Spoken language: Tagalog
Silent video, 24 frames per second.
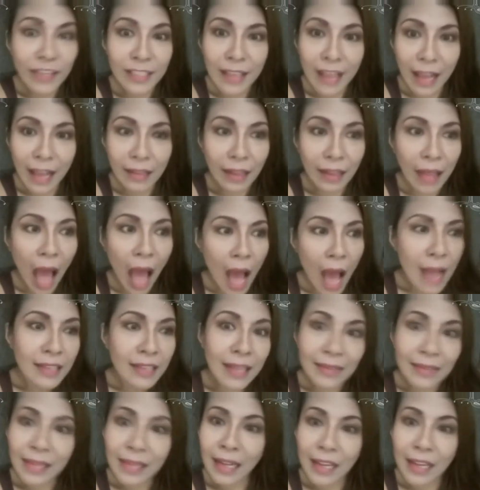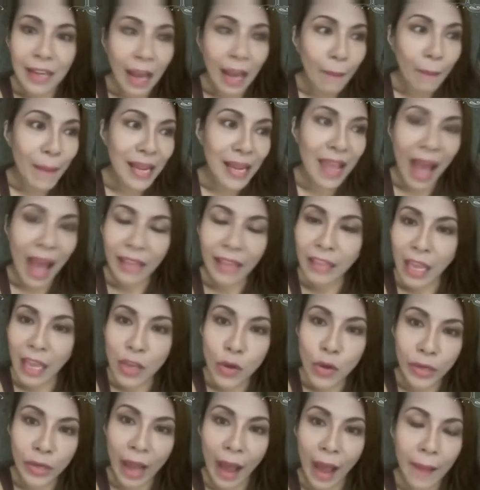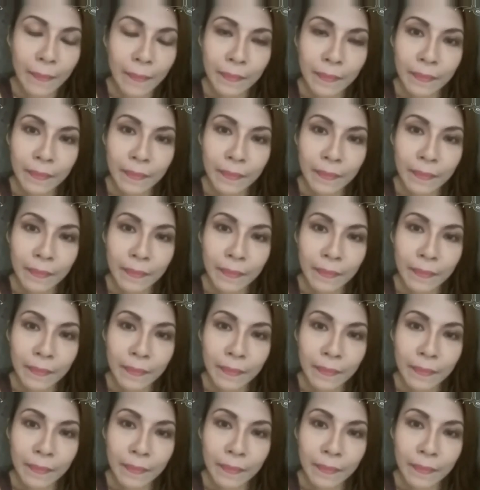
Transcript: a sudden na sandali lang, mali ata yun ah.